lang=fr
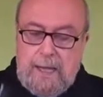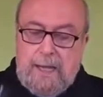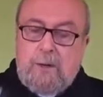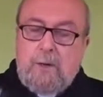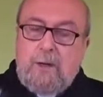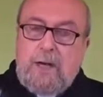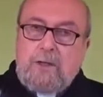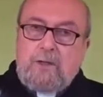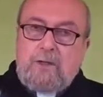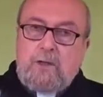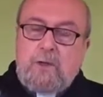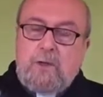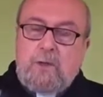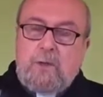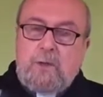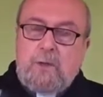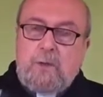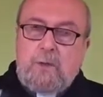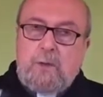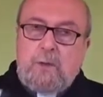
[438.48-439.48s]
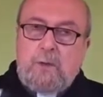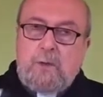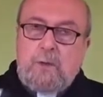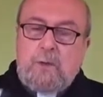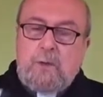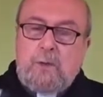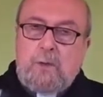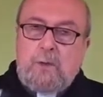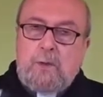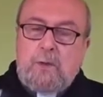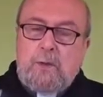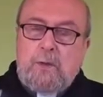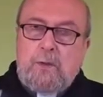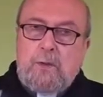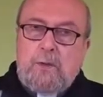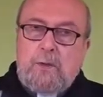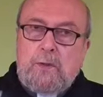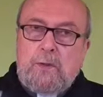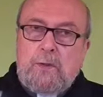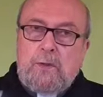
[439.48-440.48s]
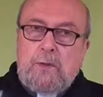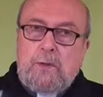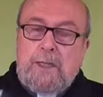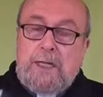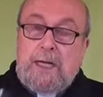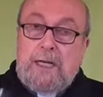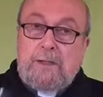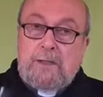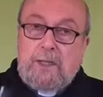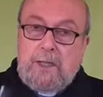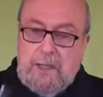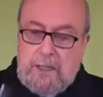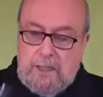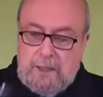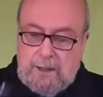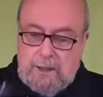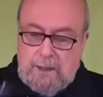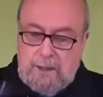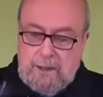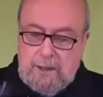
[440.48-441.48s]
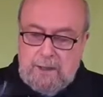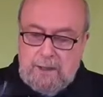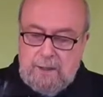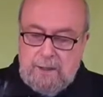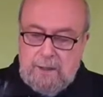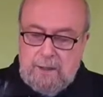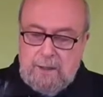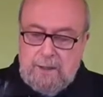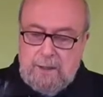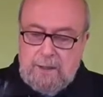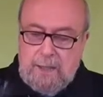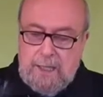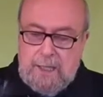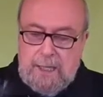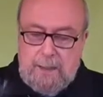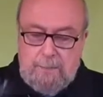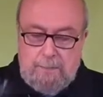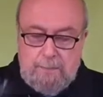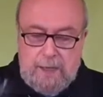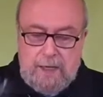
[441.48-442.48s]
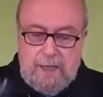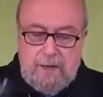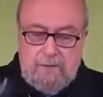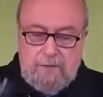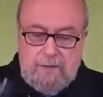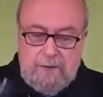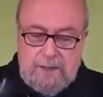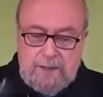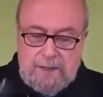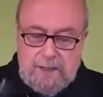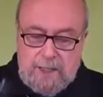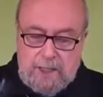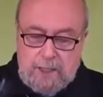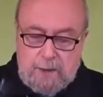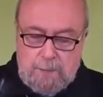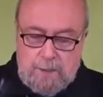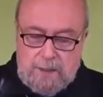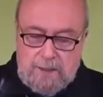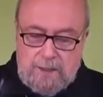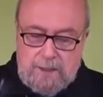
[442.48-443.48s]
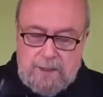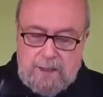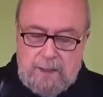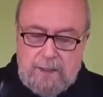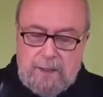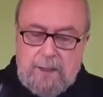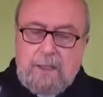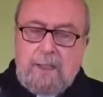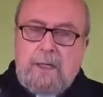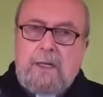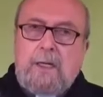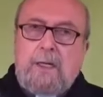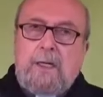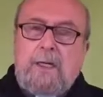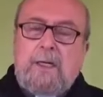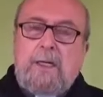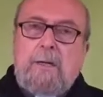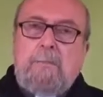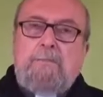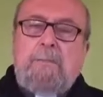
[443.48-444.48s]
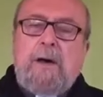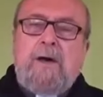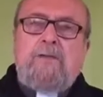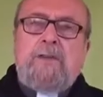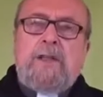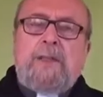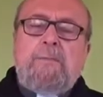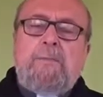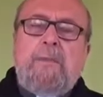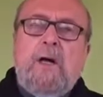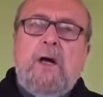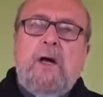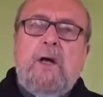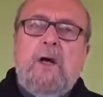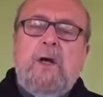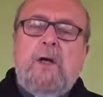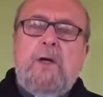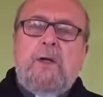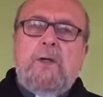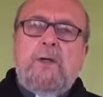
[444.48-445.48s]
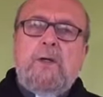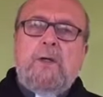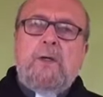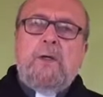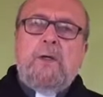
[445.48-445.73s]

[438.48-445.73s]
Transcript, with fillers: est relation. Il est Trinité. Il est Père, Fils et Esprit Saint, parfaitement un,